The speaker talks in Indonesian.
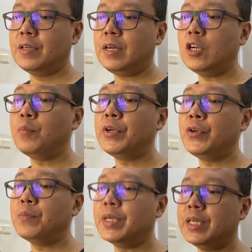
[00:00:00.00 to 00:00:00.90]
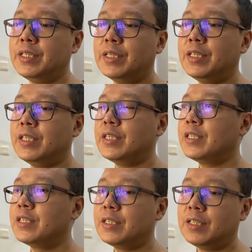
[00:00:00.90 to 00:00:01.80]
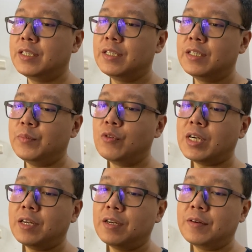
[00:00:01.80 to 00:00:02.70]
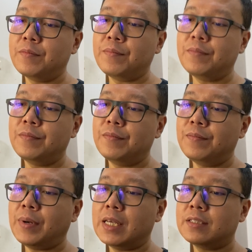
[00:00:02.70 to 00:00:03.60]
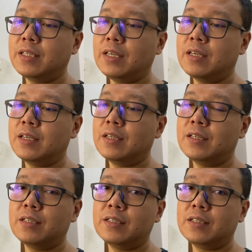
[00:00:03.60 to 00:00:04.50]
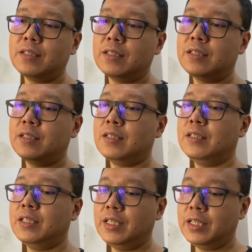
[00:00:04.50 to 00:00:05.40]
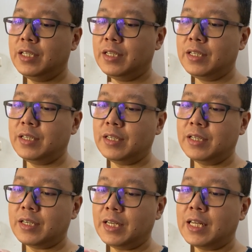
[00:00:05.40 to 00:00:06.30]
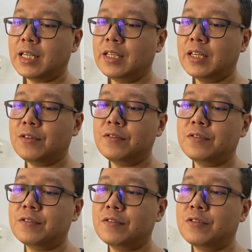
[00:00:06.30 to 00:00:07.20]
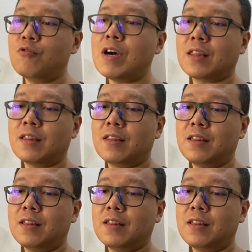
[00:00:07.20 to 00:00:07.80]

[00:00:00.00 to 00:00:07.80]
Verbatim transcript: aluminium ya, jadi bukan plastik jadi ini e, kelihatannya itu kuat.